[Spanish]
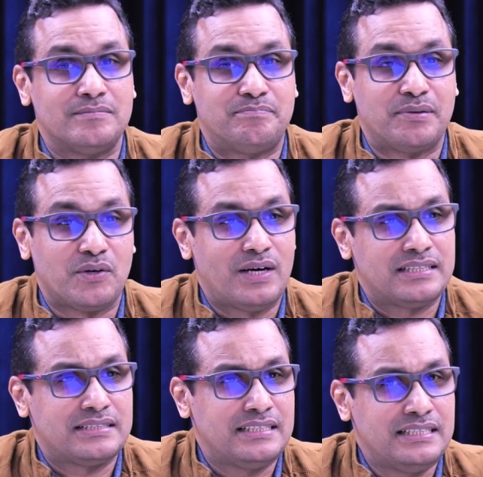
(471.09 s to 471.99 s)
Pero aún
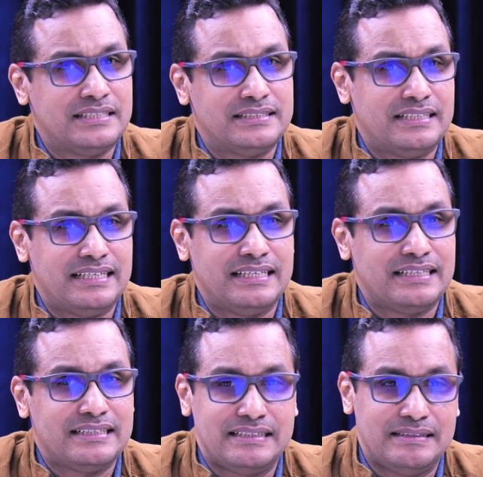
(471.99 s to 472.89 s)
así
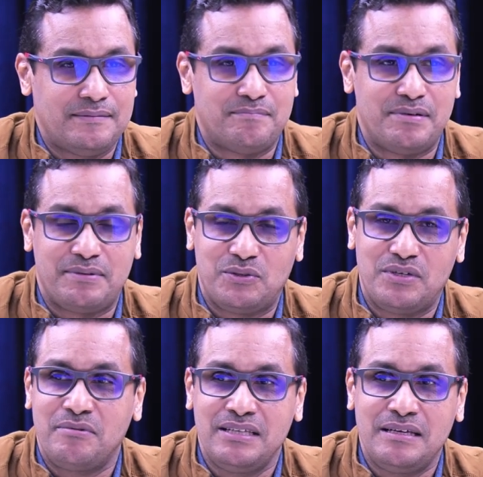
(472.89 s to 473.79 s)
eh, viven
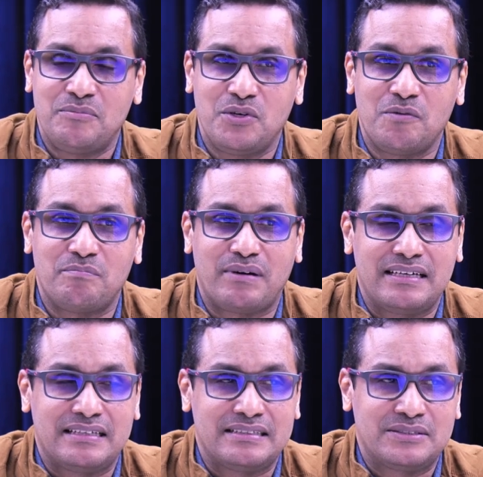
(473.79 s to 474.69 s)
una vida muy compleja.